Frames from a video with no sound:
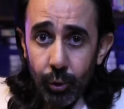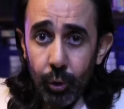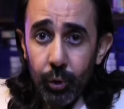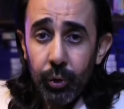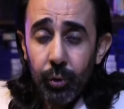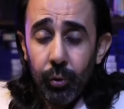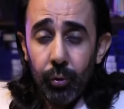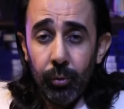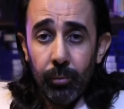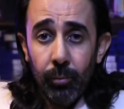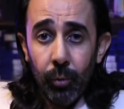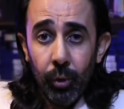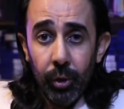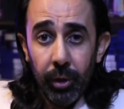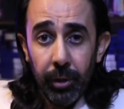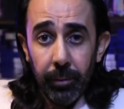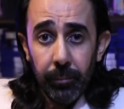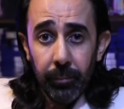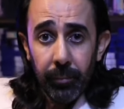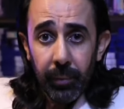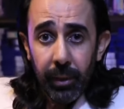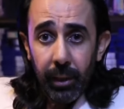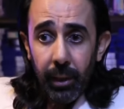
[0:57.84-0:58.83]
جزء
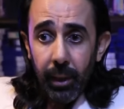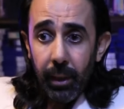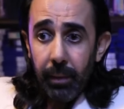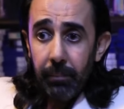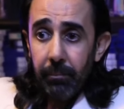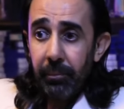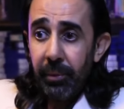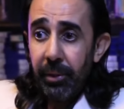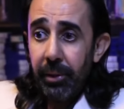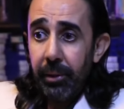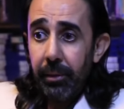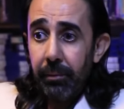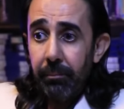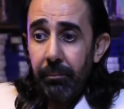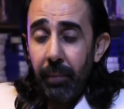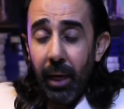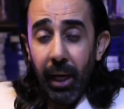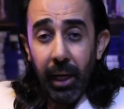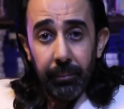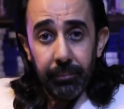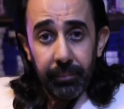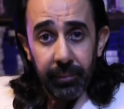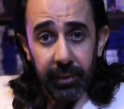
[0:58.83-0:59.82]
مهم
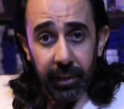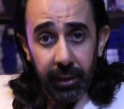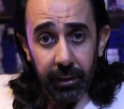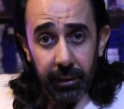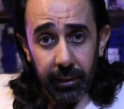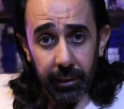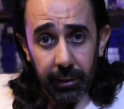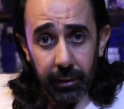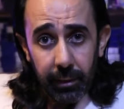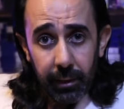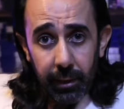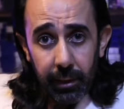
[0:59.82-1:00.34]
من محبتك